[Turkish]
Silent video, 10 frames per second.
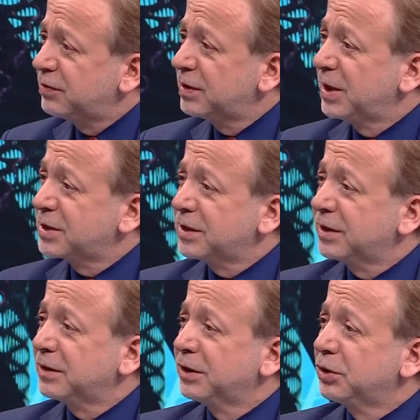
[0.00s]

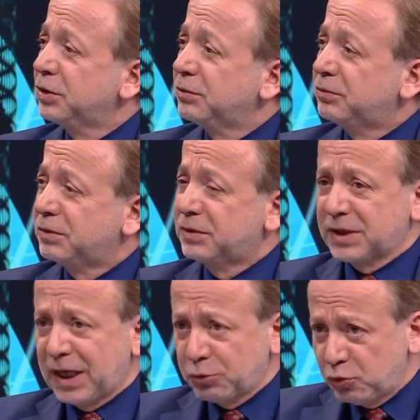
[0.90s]
firması e,
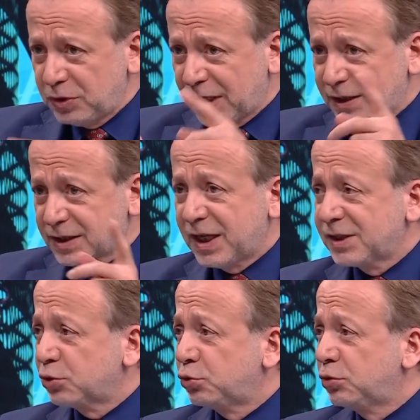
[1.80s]
sa- dünyada
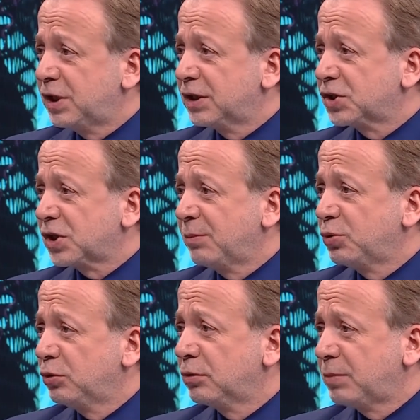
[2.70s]
sadece Türkiye'de
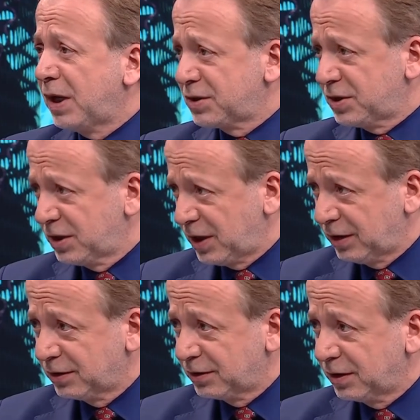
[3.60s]
şampiyonluk bahsini
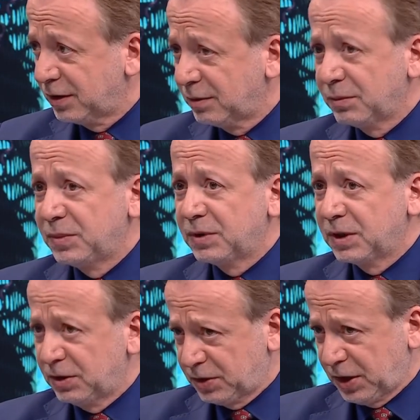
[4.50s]
kaldırdı.
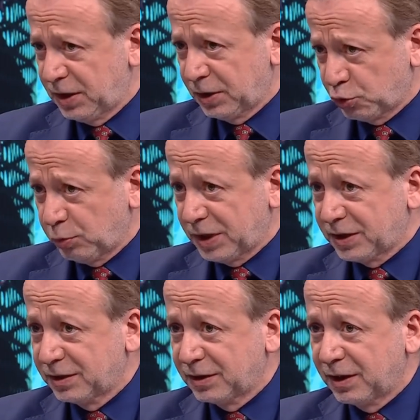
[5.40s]
Şeyde Şubat
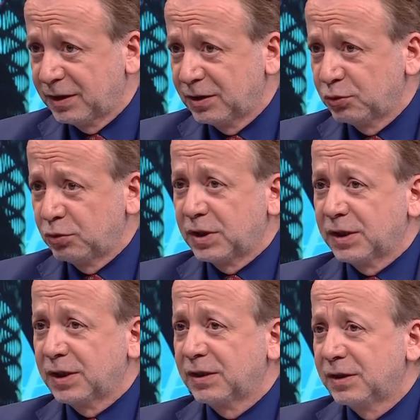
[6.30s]
ayında.
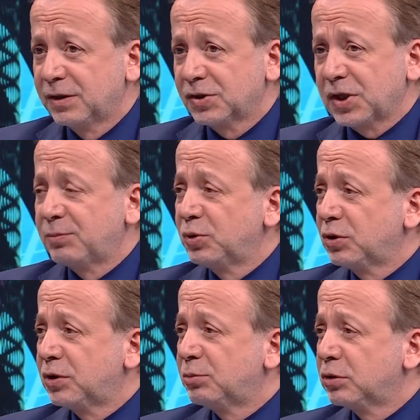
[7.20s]
Türkiye'de şampiyon
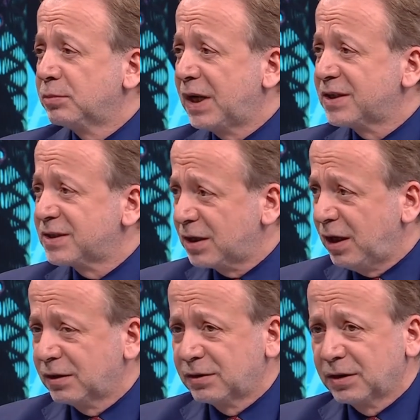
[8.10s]
kim olur bahsi
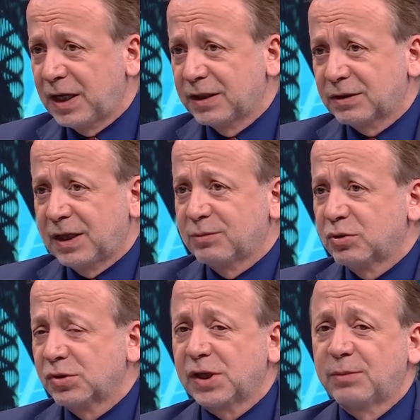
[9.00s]
kalktı. Yani
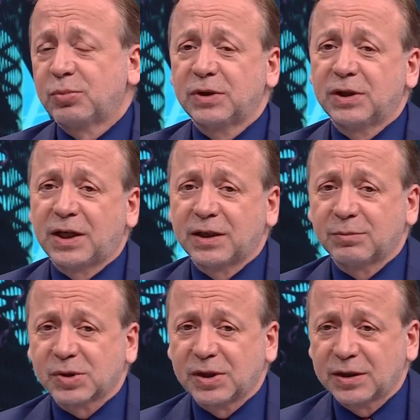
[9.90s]
Trabzon'u şampiyon ilan
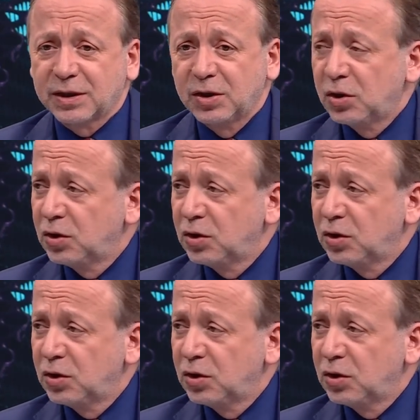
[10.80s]
etmişler. Oynadığı